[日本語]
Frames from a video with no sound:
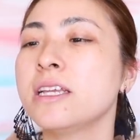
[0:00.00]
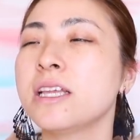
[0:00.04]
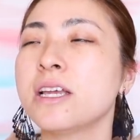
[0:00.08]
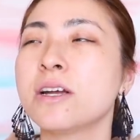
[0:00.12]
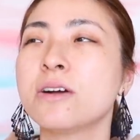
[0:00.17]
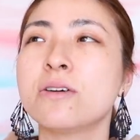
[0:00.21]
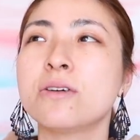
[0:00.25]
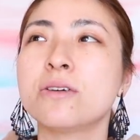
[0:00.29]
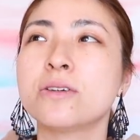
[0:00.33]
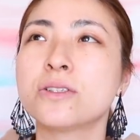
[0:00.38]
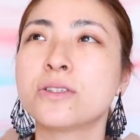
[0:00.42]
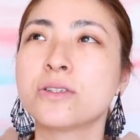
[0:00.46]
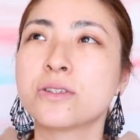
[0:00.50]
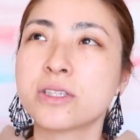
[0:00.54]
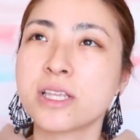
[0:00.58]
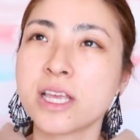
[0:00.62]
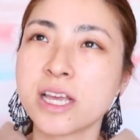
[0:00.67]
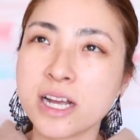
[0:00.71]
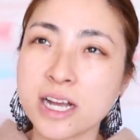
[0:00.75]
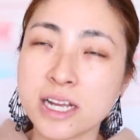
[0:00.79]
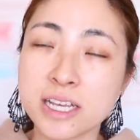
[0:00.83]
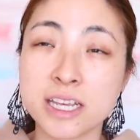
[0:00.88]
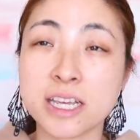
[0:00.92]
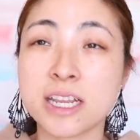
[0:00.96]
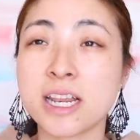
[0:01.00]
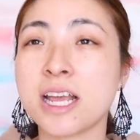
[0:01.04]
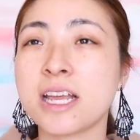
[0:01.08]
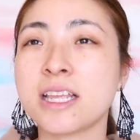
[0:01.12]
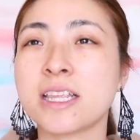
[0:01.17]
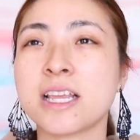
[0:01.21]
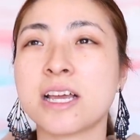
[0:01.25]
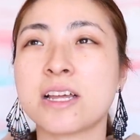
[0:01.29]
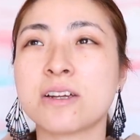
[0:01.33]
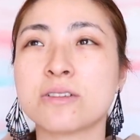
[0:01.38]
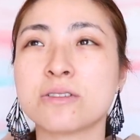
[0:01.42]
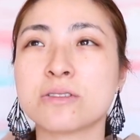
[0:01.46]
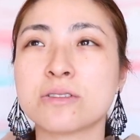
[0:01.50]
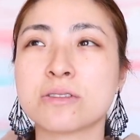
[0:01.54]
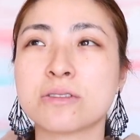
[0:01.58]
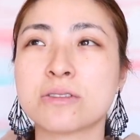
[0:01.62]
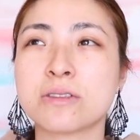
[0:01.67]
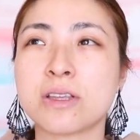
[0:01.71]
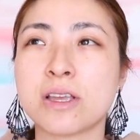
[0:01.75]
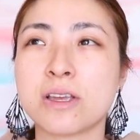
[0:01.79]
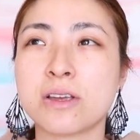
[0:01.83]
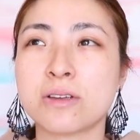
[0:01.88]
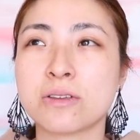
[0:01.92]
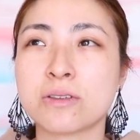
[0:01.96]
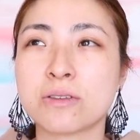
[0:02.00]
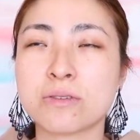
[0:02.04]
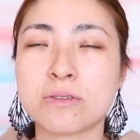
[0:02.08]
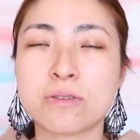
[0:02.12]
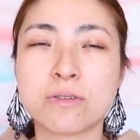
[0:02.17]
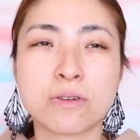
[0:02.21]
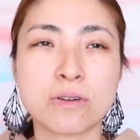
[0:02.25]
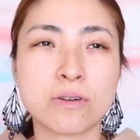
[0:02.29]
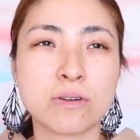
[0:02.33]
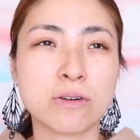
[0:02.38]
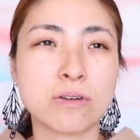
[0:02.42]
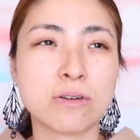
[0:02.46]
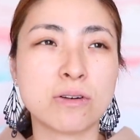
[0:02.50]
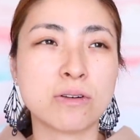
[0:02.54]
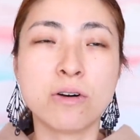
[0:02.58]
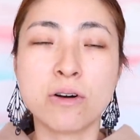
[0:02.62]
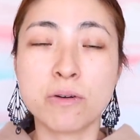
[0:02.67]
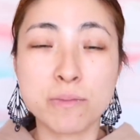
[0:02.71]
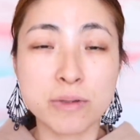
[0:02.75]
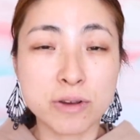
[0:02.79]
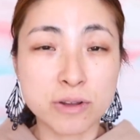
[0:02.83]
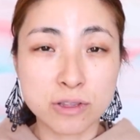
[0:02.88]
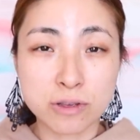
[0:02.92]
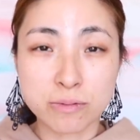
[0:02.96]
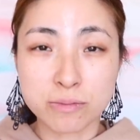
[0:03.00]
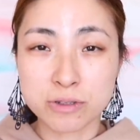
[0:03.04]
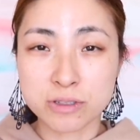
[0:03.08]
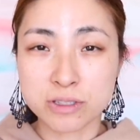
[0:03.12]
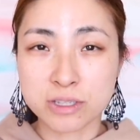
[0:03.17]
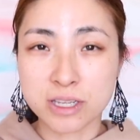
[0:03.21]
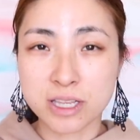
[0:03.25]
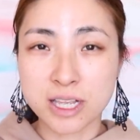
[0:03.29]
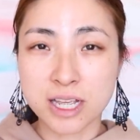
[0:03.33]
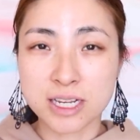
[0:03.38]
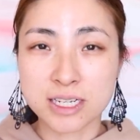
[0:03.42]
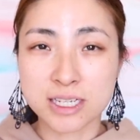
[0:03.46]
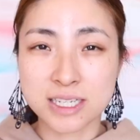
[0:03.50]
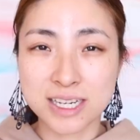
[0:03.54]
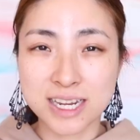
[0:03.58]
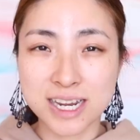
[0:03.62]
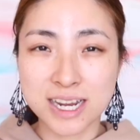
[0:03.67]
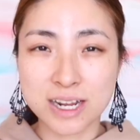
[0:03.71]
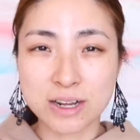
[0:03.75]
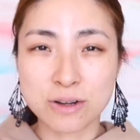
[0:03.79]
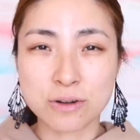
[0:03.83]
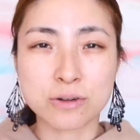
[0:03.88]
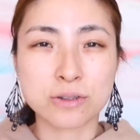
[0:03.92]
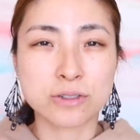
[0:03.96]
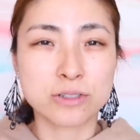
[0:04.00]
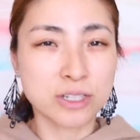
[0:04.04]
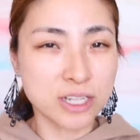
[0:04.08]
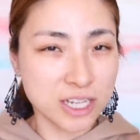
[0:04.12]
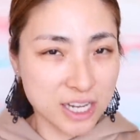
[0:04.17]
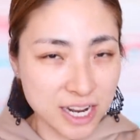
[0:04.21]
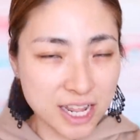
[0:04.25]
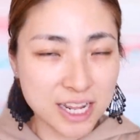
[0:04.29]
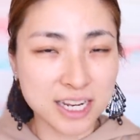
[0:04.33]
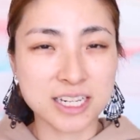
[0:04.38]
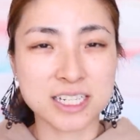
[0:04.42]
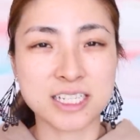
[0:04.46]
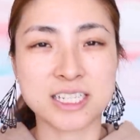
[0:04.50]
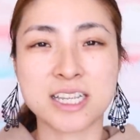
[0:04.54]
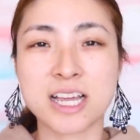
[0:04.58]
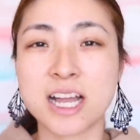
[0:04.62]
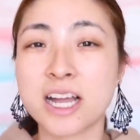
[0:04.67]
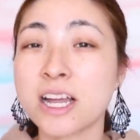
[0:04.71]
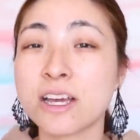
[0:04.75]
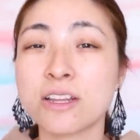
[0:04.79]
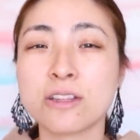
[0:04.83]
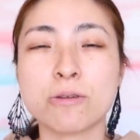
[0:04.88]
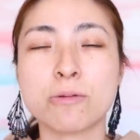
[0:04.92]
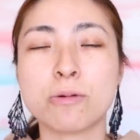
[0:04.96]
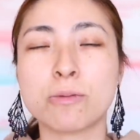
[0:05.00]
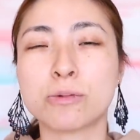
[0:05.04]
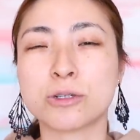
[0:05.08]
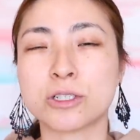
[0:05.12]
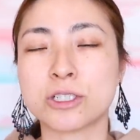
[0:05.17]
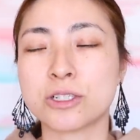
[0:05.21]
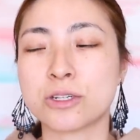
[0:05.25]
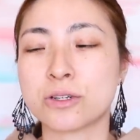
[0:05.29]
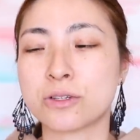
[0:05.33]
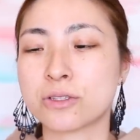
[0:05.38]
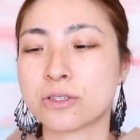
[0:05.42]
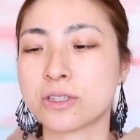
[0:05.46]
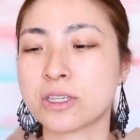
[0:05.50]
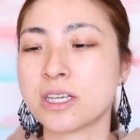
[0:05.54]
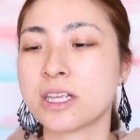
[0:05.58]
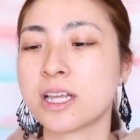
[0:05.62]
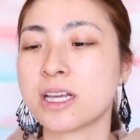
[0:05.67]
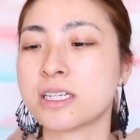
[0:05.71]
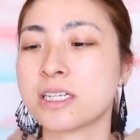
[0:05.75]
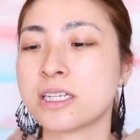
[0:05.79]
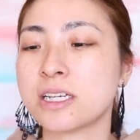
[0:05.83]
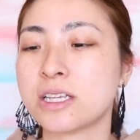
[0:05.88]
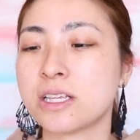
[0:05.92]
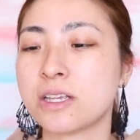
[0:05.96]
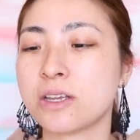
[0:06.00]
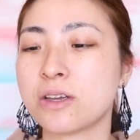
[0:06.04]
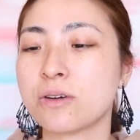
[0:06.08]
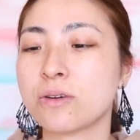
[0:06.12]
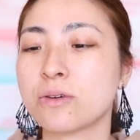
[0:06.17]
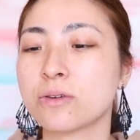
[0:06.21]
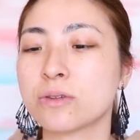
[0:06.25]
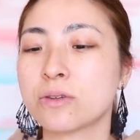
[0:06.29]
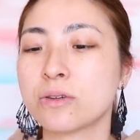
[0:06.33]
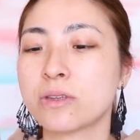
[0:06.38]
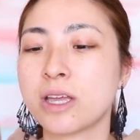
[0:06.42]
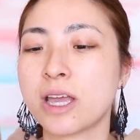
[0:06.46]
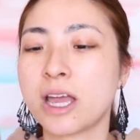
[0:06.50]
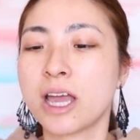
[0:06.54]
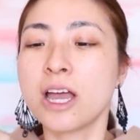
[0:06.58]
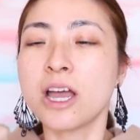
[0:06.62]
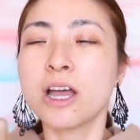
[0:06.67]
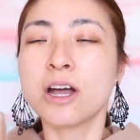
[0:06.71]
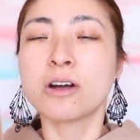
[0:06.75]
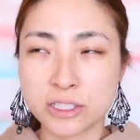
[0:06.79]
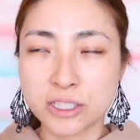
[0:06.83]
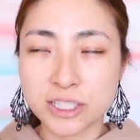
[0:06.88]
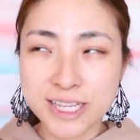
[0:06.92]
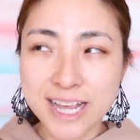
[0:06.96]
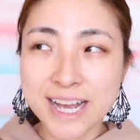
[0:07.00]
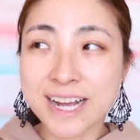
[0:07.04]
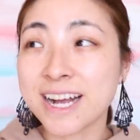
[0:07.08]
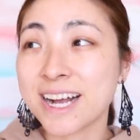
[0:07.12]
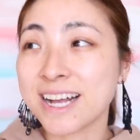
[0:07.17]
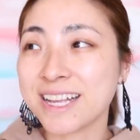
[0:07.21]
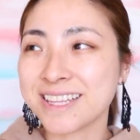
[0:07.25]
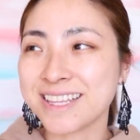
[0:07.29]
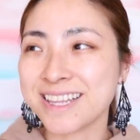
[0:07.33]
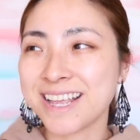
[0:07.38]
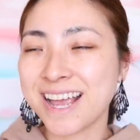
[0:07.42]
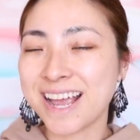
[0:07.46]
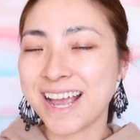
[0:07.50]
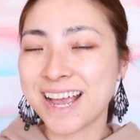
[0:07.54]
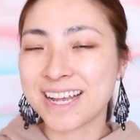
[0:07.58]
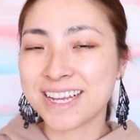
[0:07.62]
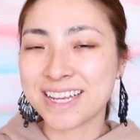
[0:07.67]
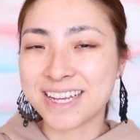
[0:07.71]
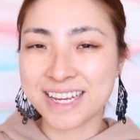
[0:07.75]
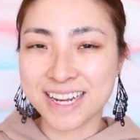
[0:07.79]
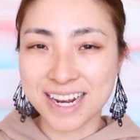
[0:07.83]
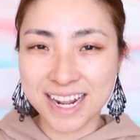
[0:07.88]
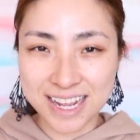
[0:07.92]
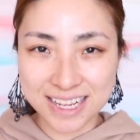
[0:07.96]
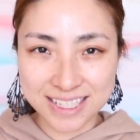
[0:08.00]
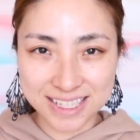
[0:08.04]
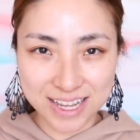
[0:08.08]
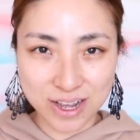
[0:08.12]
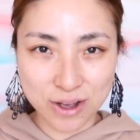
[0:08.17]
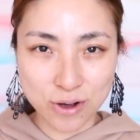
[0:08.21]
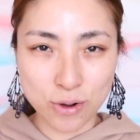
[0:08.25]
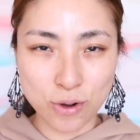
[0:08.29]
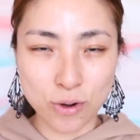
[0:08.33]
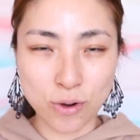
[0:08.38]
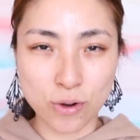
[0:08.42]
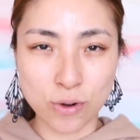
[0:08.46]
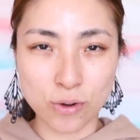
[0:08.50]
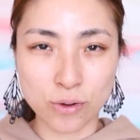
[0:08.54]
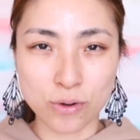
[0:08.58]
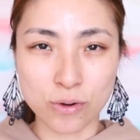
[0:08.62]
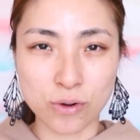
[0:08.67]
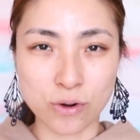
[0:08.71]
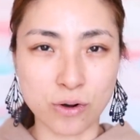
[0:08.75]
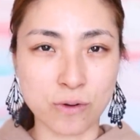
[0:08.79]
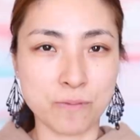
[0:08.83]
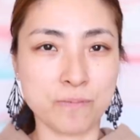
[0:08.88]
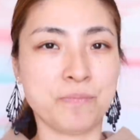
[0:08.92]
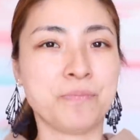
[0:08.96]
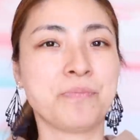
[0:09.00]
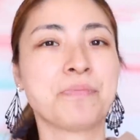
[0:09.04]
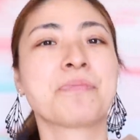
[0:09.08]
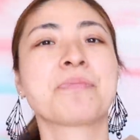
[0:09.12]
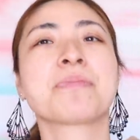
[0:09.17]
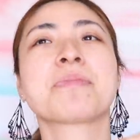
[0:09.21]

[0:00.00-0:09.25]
でこう女性が綺麗になるっていうところを見るのも好きだしこう綺麗にしてあげるのももちろん好きだしっていうことでツヤ感で綺麗さをこ